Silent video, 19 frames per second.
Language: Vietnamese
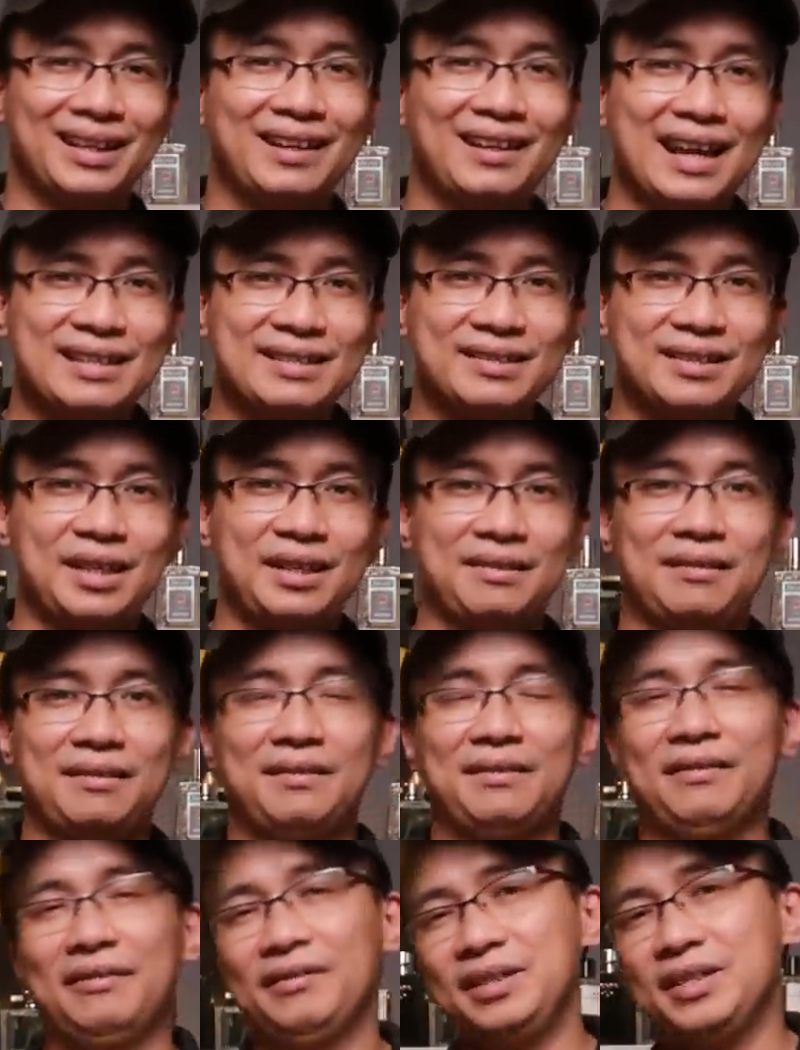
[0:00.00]
classic
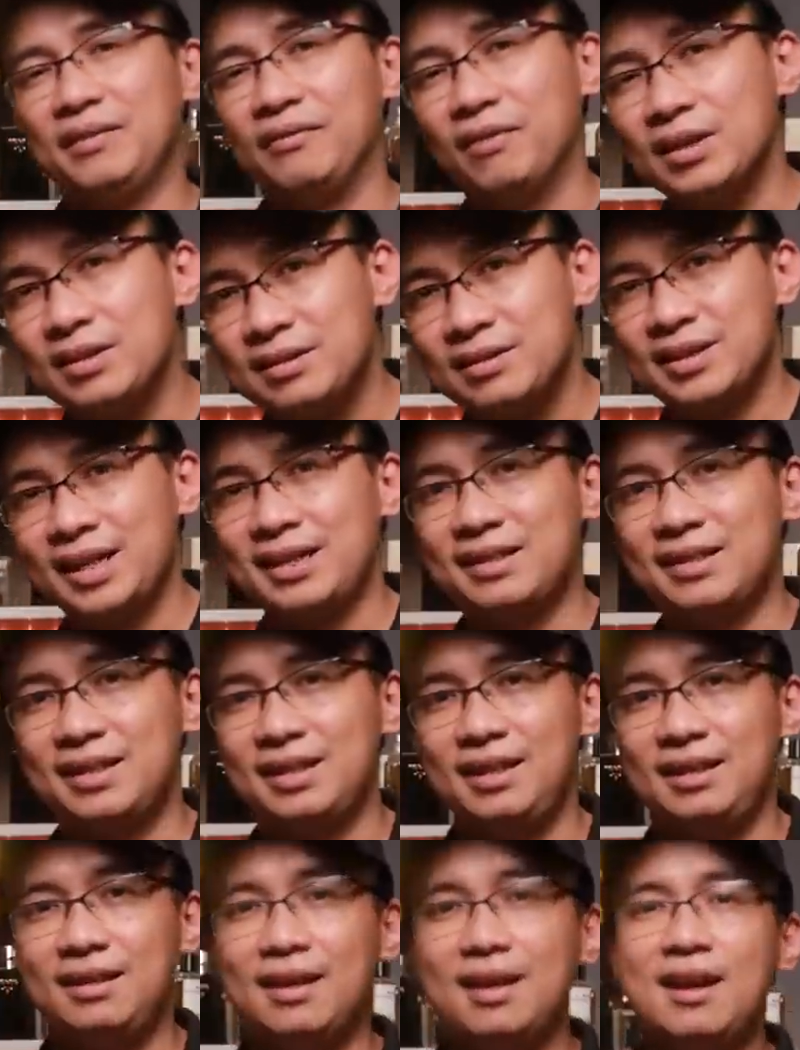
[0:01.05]
nhưng vẫn
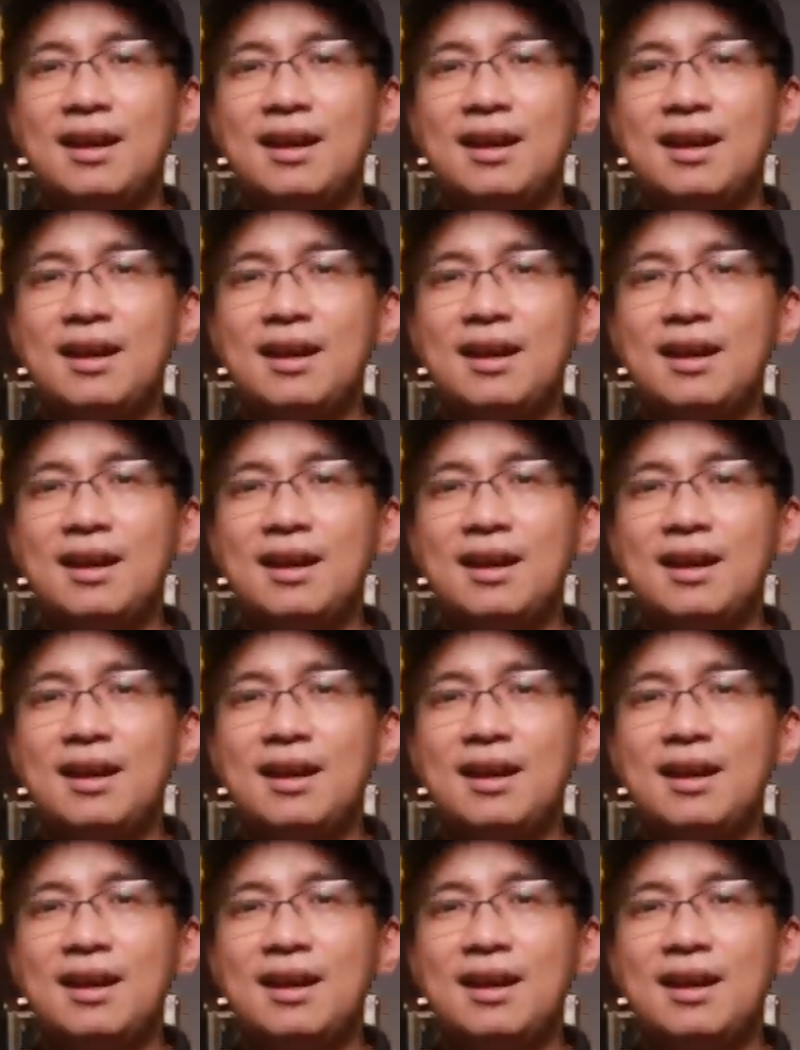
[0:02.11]
sexy